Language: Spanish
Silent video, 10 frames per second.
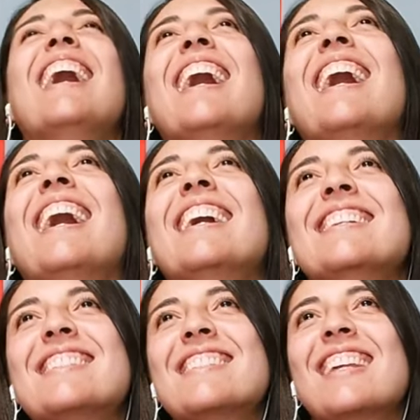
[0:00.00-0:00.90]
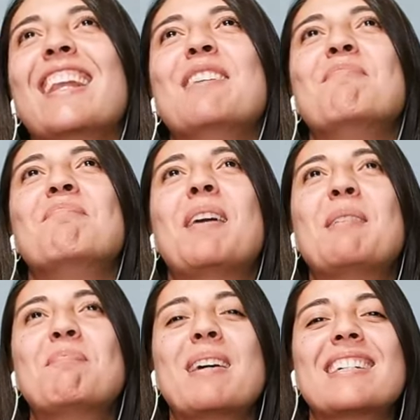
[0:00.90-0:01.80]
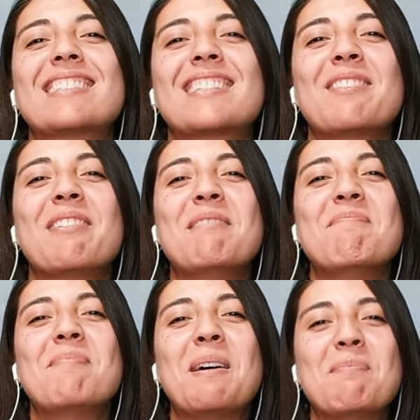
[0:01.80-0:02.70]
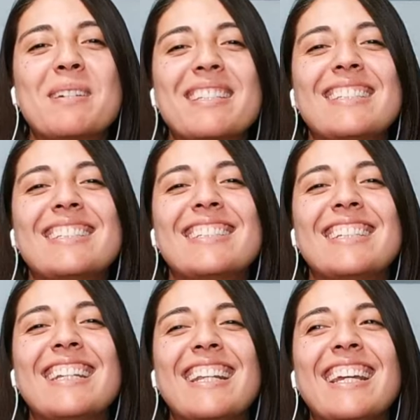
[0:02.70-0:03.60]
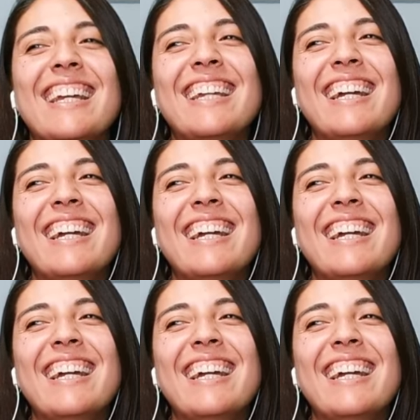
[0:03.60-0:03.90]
Ay, chile en papas o en papas el chile.